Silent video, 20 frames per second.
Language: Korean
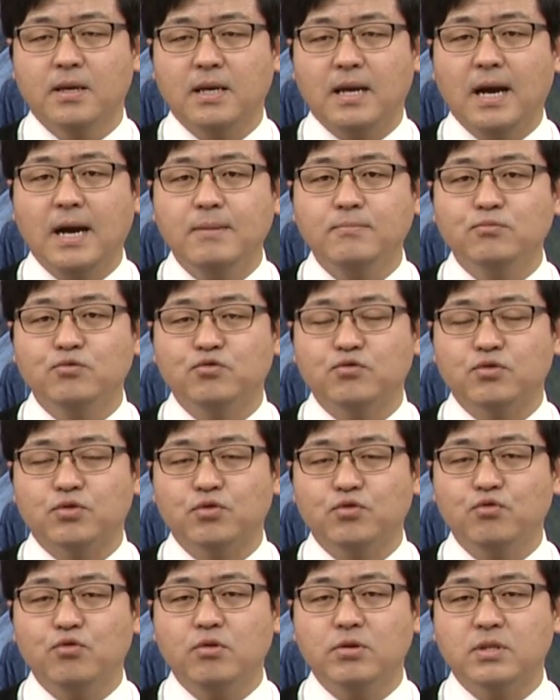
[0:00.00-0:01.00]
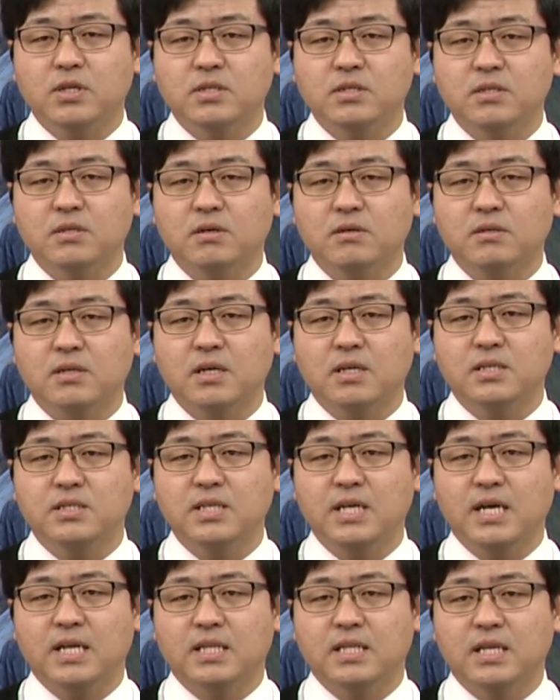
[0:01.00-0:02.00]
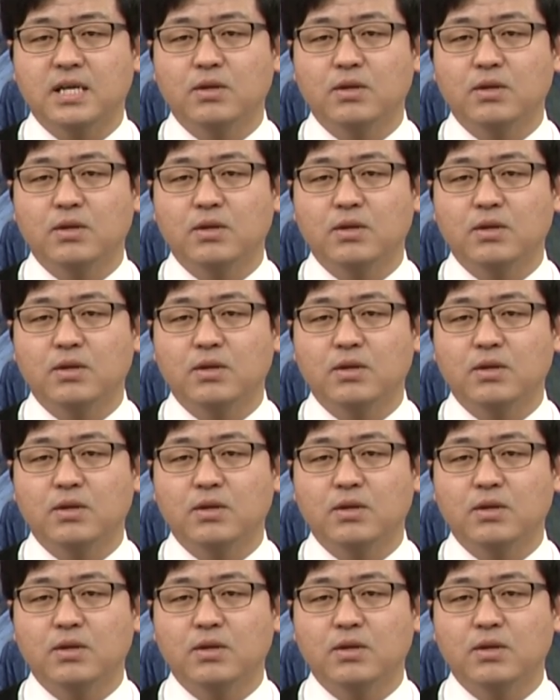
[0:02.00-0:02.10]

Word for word: 양한묵은 투옥된 지 석 달이 채 안